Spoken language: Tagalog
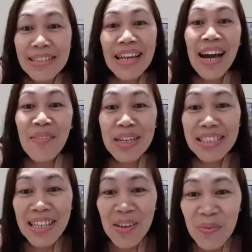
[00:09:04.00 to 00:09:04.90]
Salamat
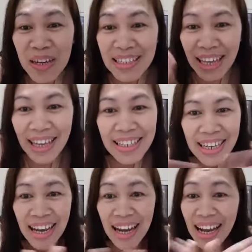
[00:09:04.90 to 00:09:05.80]
sa inyong
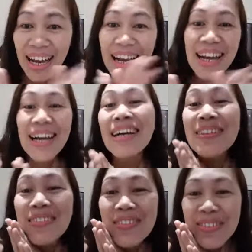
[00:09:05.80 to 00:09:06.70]
pagtanaw.
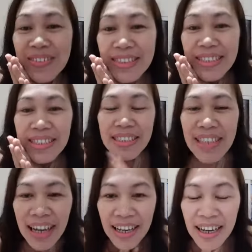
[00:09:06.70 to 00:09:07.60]

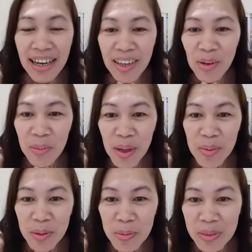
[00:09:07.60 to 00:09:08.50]
I hope nga
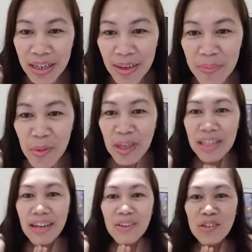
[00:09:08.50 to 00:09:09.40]
mo subscribe mo
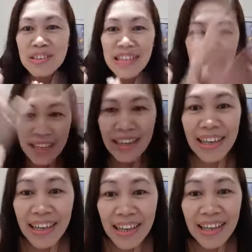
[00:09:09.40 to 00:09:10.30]
aning akong
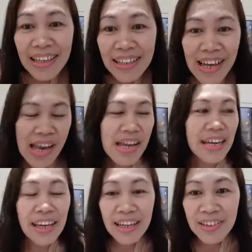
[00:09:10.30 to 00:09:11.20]
channel.
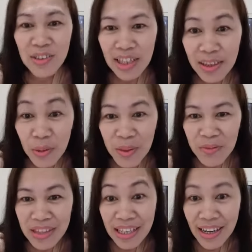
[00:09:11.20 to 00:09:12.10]
Kay karon kay
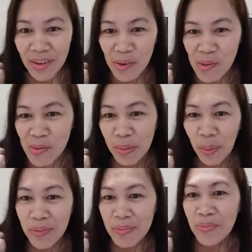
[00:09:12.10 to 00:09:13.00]
250 na akong
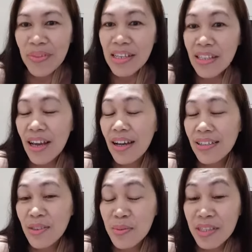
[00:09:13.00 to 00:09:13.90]
this, uh, ah,
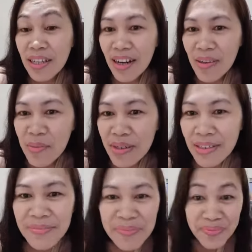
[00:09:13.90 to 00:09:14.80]

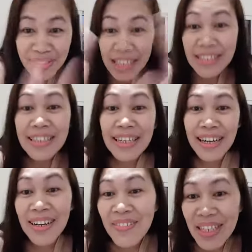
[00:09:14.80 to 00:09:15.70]
subscriber.
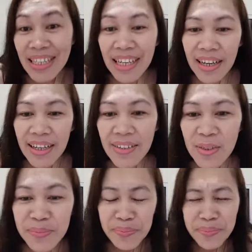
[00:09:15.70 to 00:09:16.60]
Salamat kaayo.